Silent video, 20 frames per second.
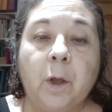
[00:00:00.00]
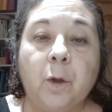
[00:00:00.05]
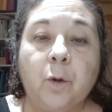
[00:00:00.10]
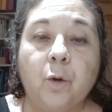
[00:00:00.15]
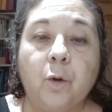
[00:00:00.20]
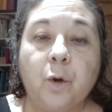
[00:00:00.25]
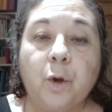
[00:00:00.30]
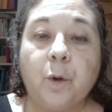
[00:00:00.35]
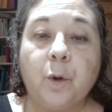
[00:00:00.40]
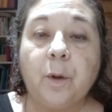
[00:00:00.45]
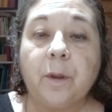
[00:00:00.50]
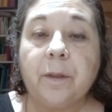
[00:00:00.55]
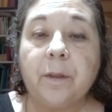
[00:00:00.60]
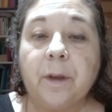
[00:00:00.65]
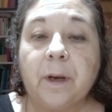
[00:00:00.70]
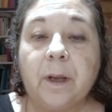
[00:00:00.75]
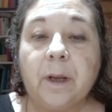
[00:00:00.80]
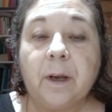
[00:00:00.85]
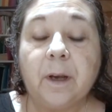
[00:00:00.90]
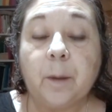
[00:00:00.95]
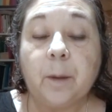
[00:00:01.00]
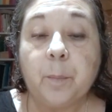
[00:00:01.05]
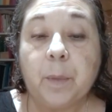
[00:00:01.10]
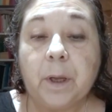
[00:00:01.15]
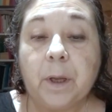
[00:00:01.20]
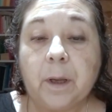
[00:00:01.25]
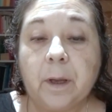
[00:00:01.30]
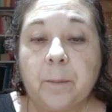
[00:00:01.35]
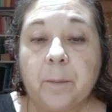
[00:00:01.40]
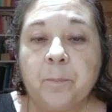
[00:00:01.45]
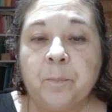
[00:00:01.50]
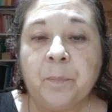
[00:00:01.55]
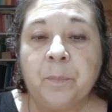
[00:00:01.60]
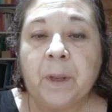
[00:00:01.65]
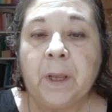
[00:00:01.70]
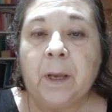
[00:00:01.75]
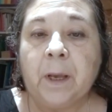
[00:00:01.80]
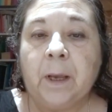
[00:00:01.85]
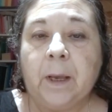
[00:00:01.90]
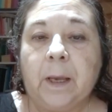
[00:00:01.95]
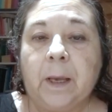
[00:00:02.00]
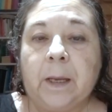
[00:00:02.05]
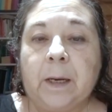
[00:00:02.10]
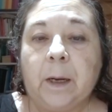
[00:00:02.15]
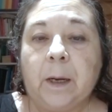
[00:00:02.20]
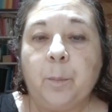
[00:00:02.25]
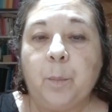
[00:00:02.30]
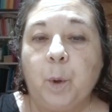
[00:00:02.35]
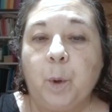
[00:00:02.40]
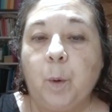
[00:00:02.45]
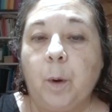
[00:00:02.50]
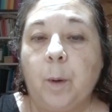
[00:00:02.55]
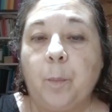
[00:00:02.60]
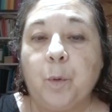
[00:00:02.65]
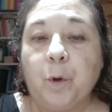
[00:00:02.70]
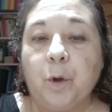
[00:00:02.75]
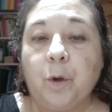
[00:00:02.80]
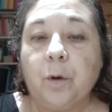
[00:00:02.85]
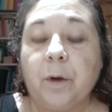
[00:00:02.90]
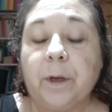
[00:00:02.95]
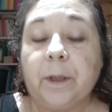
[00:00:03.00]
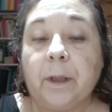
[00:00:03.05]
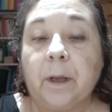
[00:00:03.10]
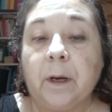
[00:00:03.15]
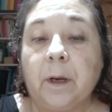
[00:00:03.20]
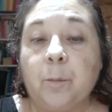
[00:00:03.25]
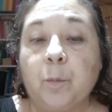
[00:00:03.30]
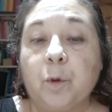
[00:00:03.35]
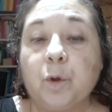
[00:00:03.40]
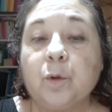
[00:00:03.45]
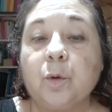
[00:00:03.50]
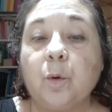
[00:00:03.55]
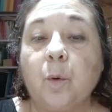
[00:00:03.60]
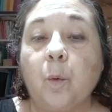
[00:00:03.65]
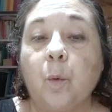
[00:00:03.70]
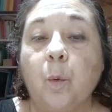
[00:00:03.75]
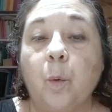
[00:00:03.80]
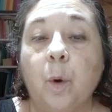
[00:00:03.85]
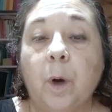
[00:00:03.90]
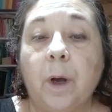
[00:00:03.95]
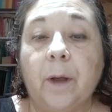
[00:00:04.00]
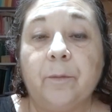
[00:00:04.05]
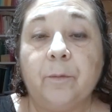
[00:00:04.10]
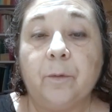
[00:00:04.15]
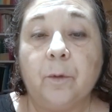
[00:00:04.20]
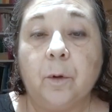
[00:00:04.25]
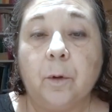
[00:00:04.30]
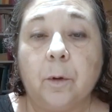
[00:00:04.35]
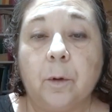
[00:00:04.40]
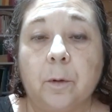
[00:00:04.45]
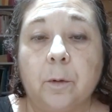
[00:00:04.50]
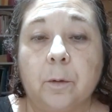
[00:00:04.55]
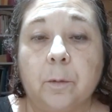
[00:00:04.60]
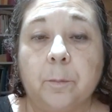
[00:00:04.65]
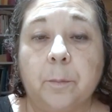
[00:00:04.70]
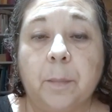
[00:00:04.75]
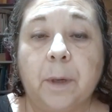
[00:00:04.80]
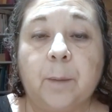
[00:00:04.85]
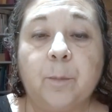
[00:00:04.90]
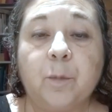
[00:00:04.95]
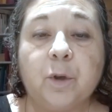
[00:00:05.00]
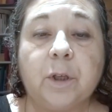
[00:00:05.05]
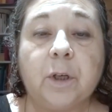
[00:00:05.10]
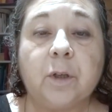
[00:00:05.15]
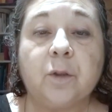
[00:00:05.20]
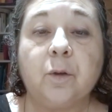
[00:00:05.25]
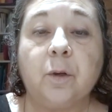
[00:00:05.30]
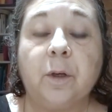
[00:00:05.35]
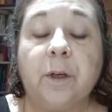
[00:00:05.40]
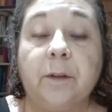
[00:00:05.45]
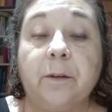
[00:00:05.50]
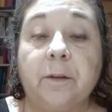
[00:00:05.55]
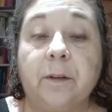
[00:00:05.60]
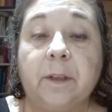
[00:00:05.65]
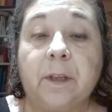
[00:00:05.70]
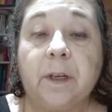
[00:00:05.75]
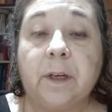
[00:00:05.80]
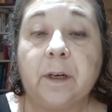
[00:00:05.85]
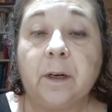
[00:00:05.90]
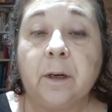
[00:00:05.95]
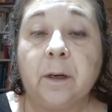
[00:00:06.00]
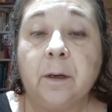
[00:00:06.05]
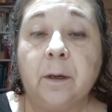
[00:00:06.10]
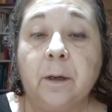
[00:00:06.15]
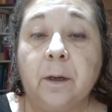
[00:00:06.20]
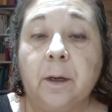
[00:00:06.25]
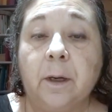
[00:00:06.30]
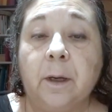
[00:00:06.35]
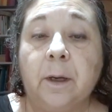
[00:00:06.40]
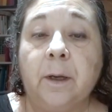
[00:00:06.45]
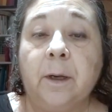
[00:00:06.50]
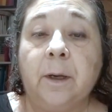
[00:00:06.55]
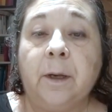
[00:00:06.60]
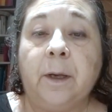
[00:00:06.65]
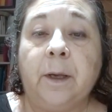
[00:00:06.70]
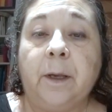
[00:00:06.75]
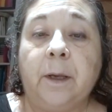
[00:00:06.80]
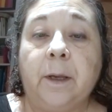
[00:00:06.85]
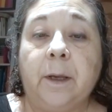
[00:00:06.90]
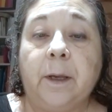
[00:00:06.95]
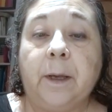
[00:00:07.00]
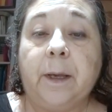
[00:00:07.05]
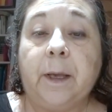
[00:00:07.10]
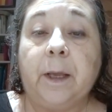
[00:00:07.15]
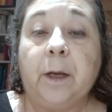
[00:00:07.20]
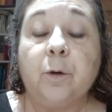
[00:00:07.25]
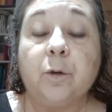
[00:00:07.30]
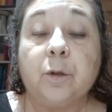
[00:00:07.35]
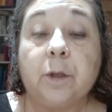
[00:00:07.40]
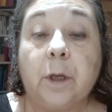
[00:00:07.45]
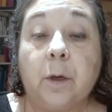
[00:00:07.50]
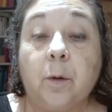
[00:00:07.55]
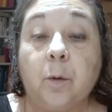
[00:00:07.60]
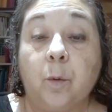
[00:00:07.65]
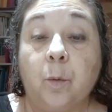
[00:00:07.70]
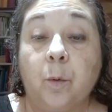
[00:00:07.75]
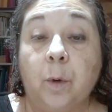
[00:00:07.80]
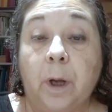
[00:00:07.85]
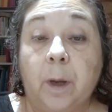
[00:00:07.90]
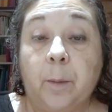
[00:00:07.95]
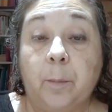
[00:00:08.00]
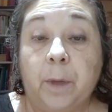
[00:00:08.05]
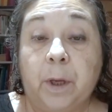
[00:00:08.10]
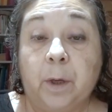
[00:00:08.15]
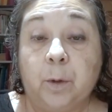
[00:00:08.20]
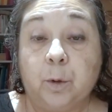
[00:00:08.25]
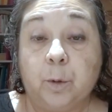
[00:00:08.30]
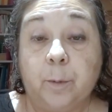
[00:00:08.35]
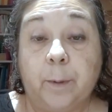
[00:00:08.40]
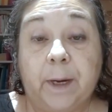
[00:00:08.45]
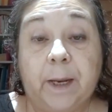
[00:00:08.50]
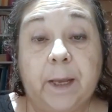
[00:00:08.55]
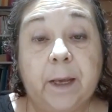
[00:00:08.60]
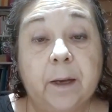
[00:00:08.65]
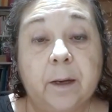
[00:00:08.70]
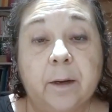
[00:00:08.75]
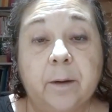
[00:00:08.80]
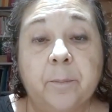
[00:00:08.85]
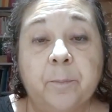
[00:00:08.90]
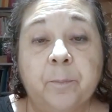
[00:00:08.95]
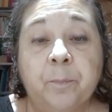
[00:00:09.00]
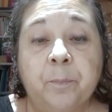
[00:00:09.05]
yo quiero hacer hincapié en el poco apoyo que tenemos cuando vamos a solicitar eh, que nos den una minusvalía